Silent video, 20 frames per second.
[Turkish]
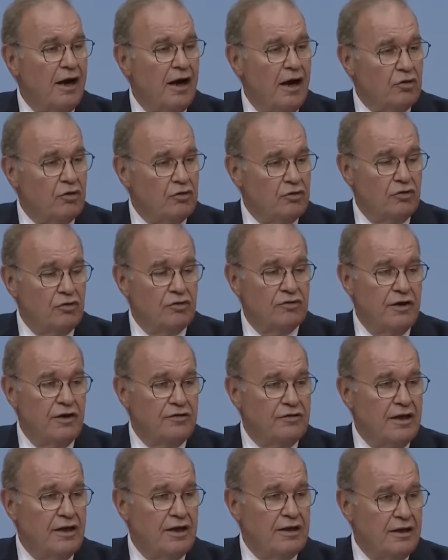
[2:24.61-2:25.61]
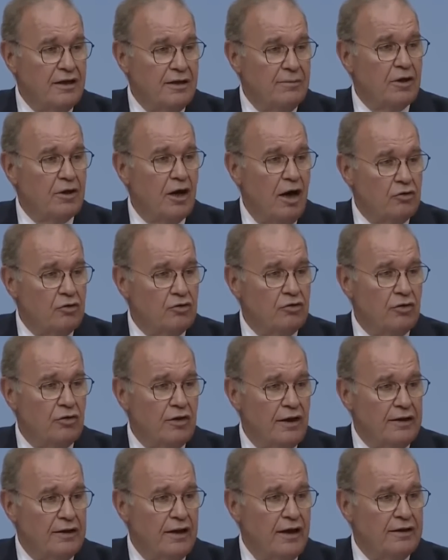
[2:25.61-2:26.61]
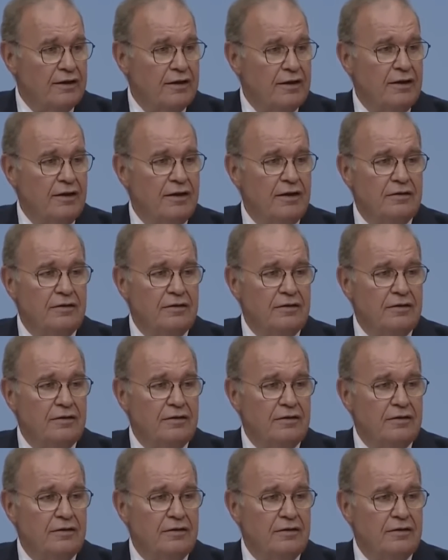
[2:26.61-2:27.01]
Harun olacağız diye gelip Karun olanlar,